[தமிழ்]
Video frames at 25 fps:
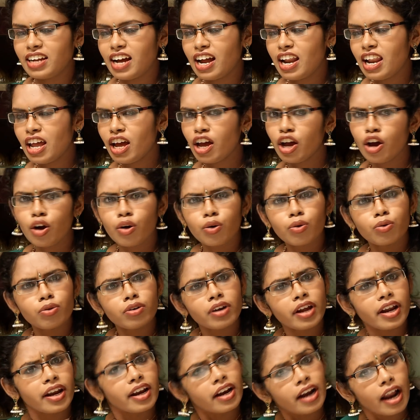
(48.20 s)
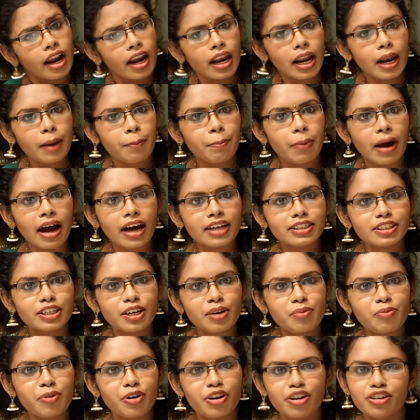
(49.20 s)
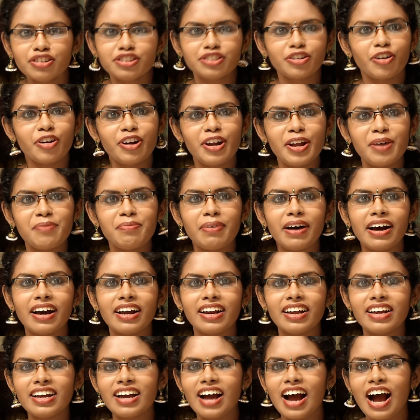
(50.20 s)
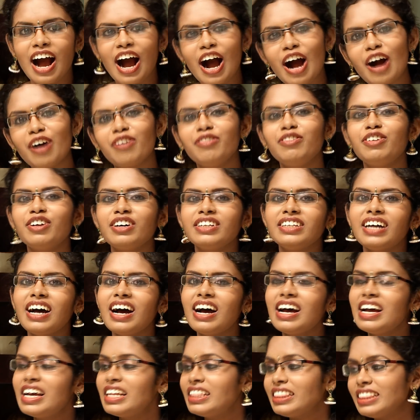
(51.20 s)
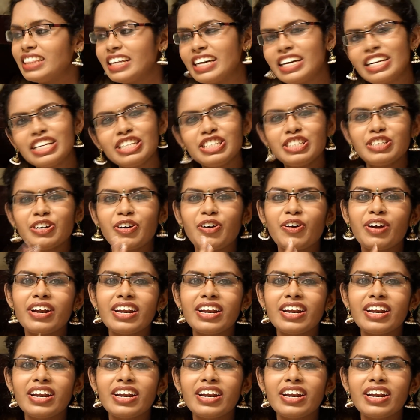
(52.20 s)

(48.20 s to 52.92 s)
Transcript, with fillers: அதனால உங்களை என்னால நல்லா பாத்துக்க முடியும்னு சொன்னேன் பாரு அவ்வளவுதான் தெரிச்சு